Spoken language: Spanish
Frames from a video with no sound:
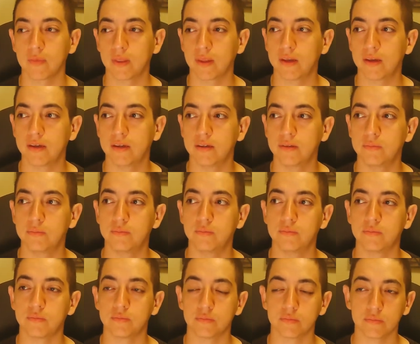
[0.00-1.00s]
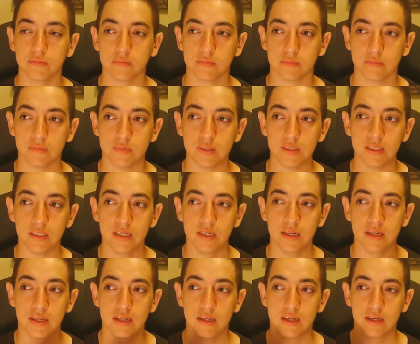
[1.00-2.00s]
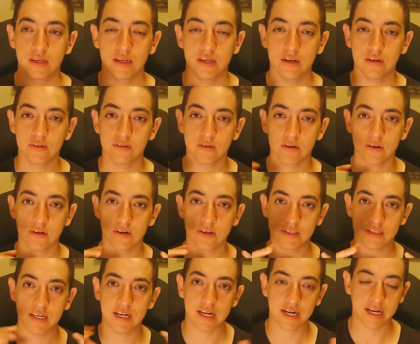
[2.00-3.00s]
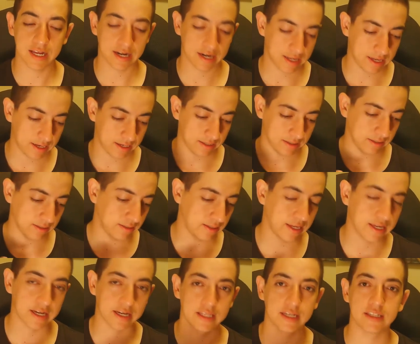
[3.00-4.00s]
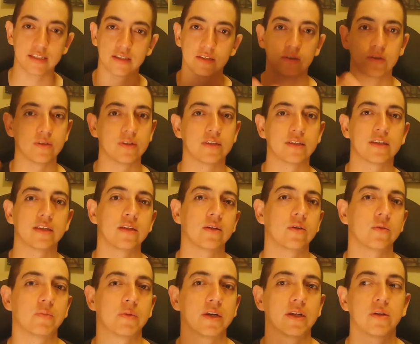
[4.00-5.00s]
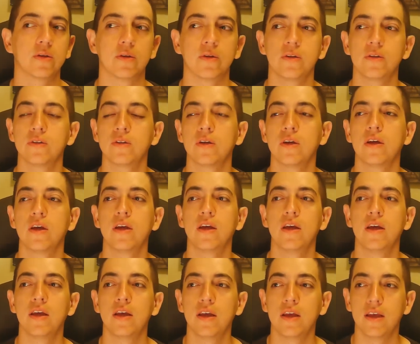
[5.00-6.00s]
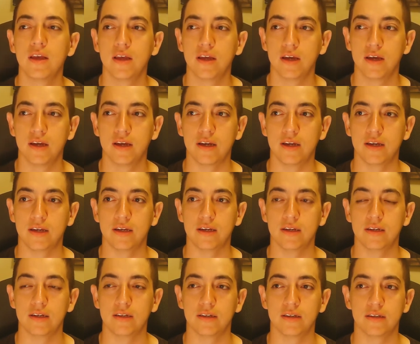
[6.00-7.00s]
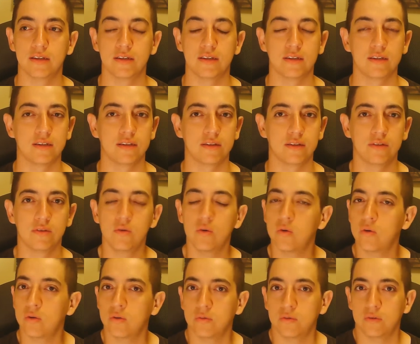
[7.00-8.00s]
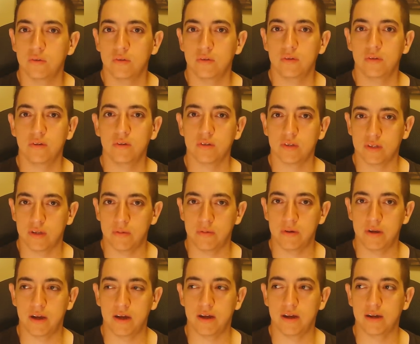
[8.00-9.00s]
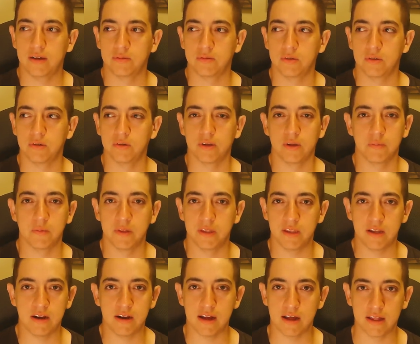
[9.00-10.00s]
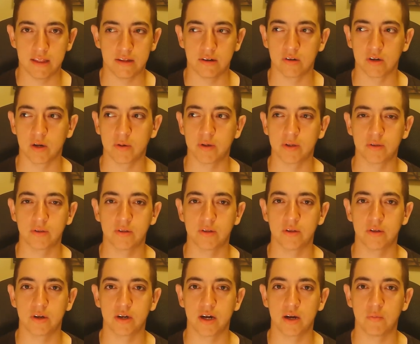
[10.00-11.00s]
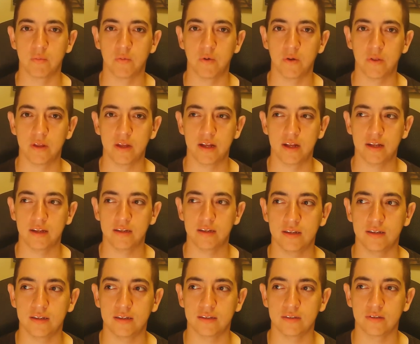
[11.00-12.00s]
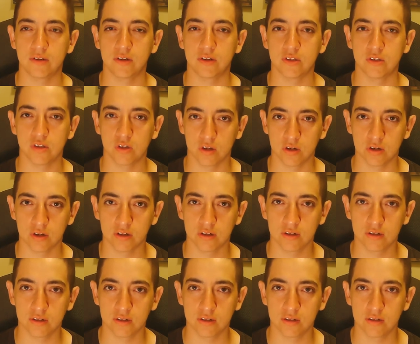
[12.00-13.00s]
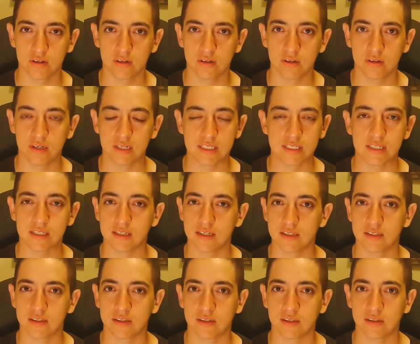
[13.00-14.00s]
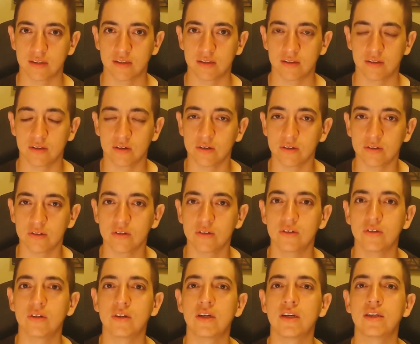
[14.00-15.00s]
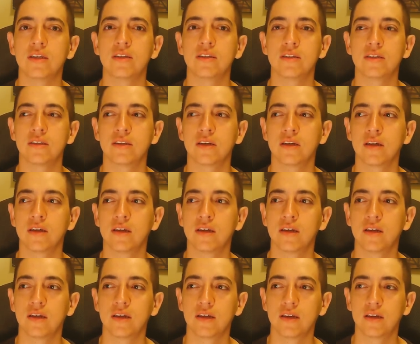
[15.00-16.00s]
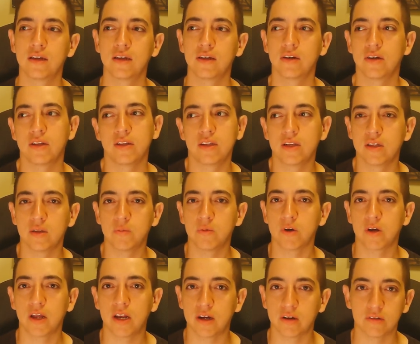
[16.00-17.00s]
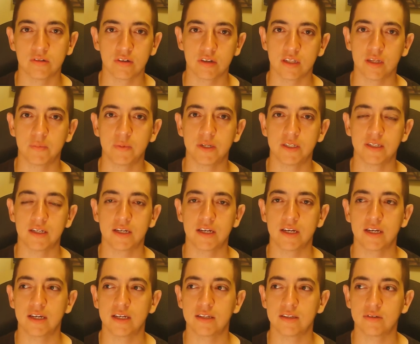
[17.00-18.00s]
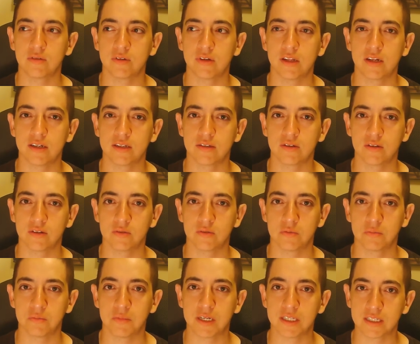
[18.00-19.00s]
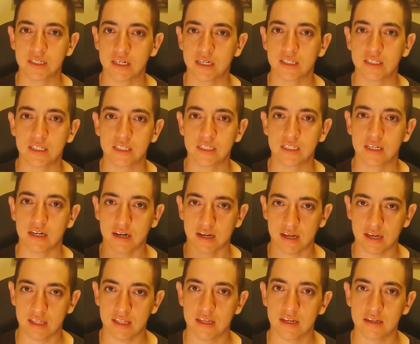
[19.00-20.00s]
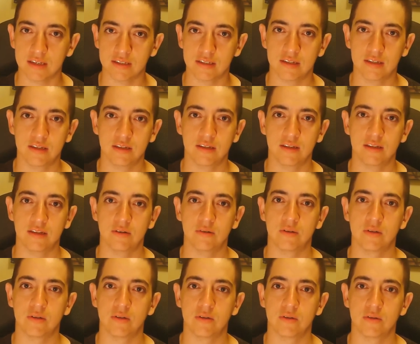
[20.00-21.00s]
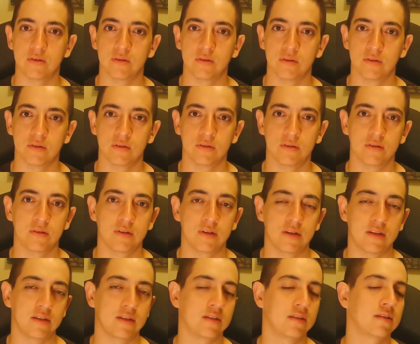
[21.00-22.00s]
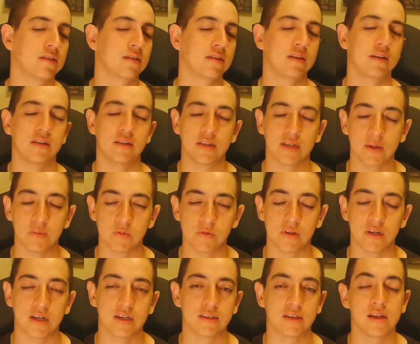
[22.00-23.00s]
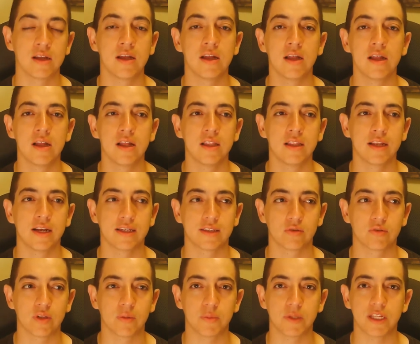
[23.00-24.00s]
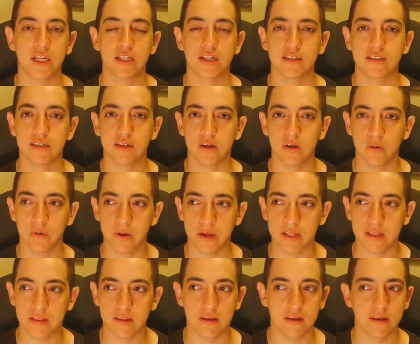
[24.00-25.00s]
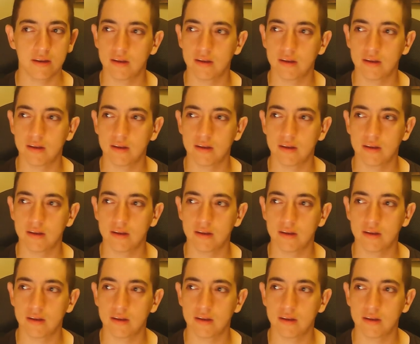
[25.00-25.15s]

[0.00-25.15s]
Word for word: Em, y los horrores de la guerra de ahí en adelante son descritos para todos. Eh, no, no sabía absolutamente nada de lo que había sucedido en Cambodia. Estoy en shock. Es desastroso, es... Y ahora entiendo por qué la contratapa dice que es una de las dos más grandes tragedias de nuestros... digamos de la, segunda mitad del siglo XX.